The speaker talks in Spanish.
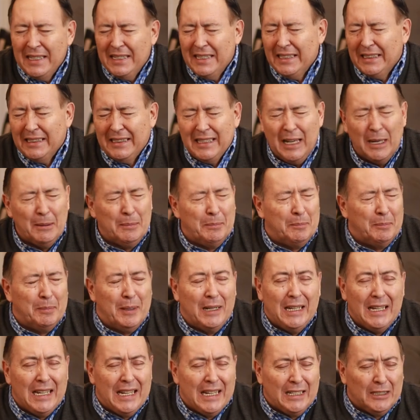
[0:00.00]
Y estás
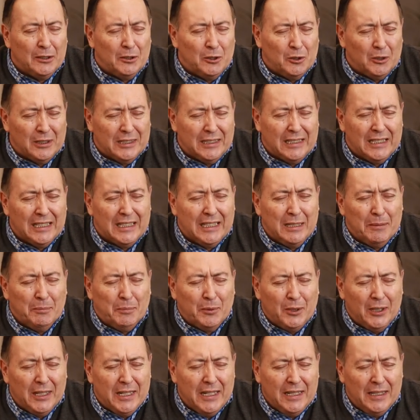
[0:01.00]
peleando hasta que
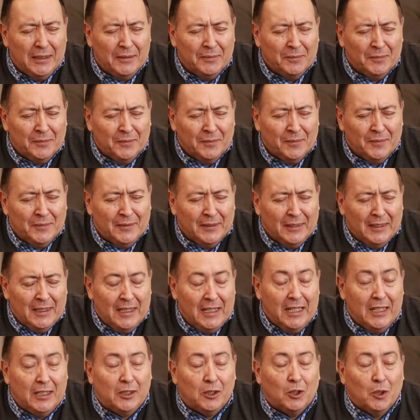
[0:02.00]
por ahí,
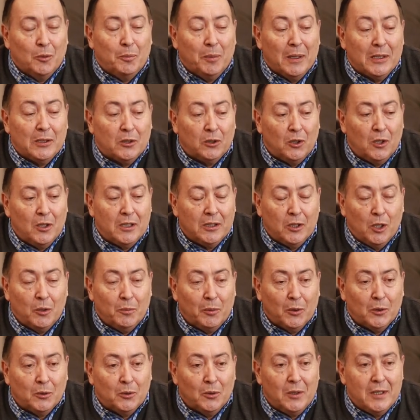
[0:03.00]
listo, pasó esa
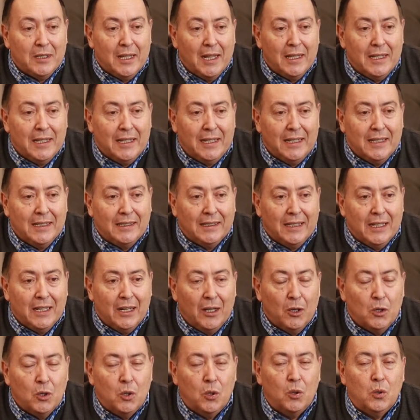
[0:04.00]
oportunidad y
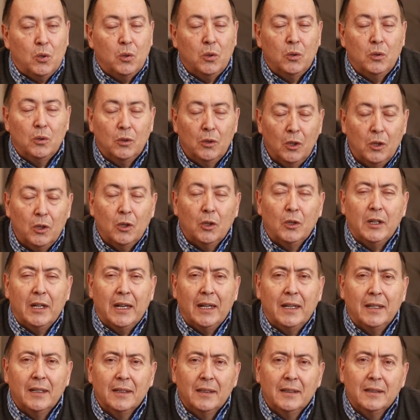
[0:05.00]
dijiste, lo
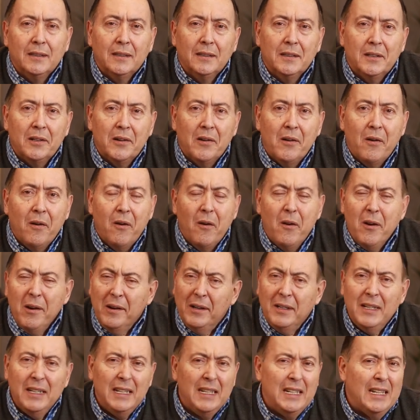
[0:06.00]
logré.
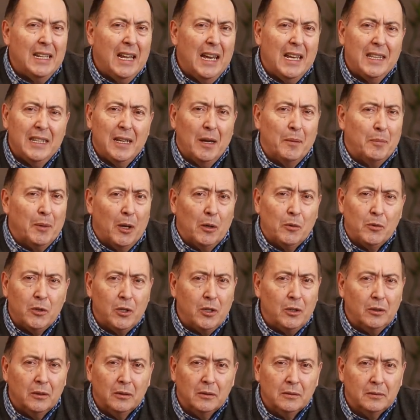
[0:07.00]
Nadie
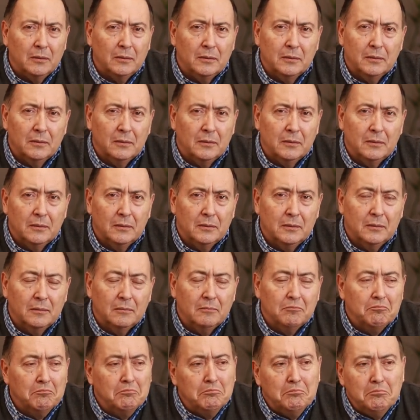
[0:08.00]
aplaudió.
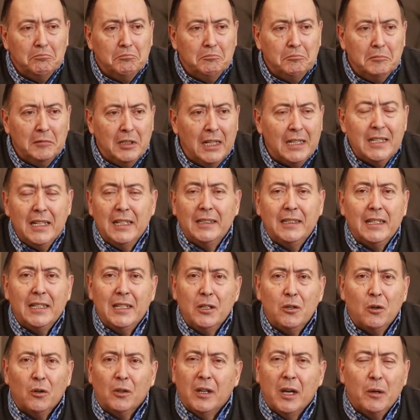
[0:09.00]
Nadie te
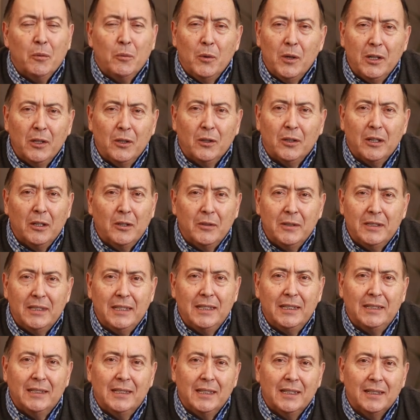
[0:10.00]
dijo, qué bueno que lo
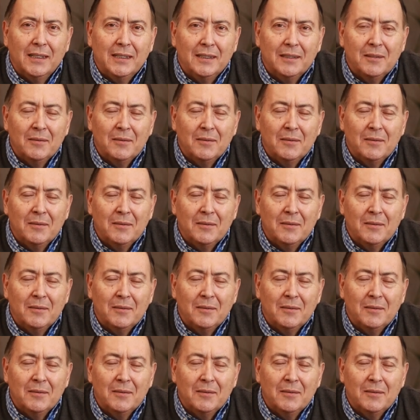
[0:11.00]
hiciste.